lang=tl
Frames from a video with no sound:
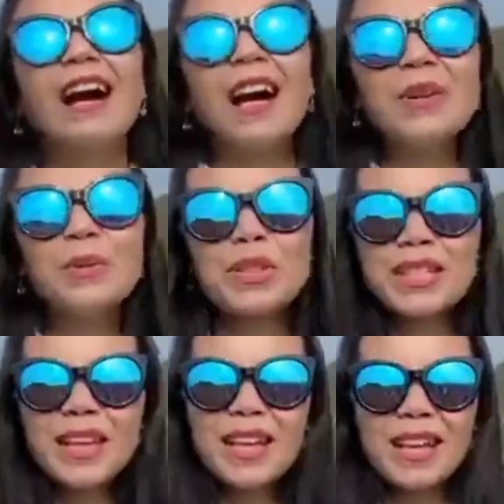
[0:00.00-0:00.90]
Hi
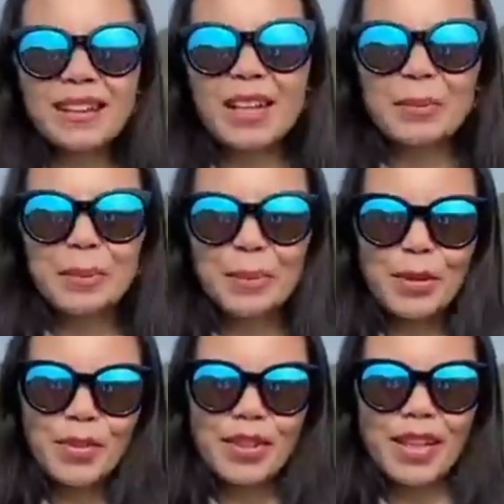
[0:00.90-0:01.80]
Woset, happy
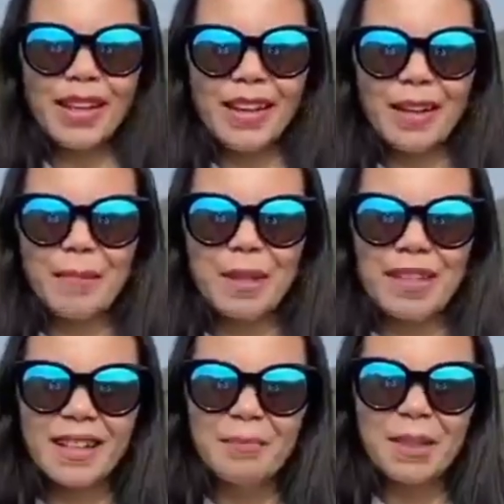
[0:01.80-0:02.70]
birthday.
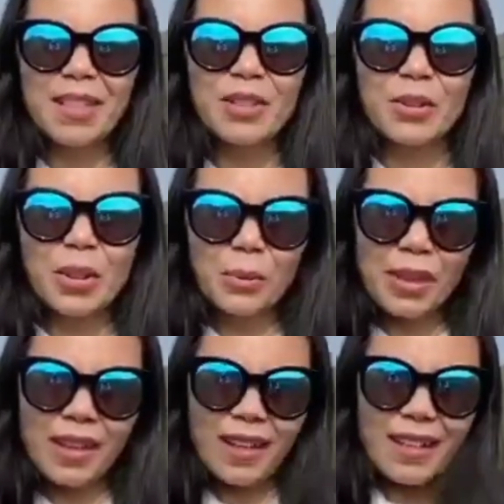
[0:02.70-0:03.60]
May God bless you
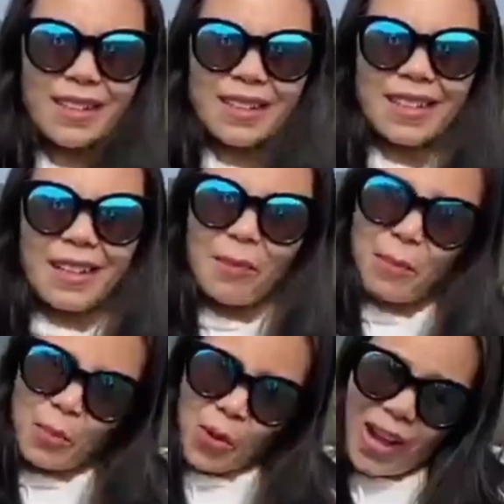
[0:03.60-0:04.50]
always.
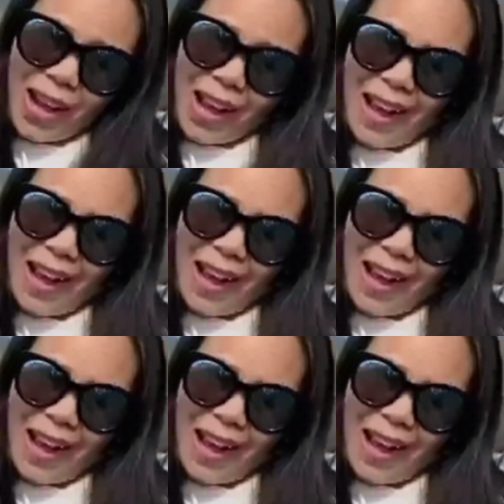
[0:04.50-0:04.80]
Mwah.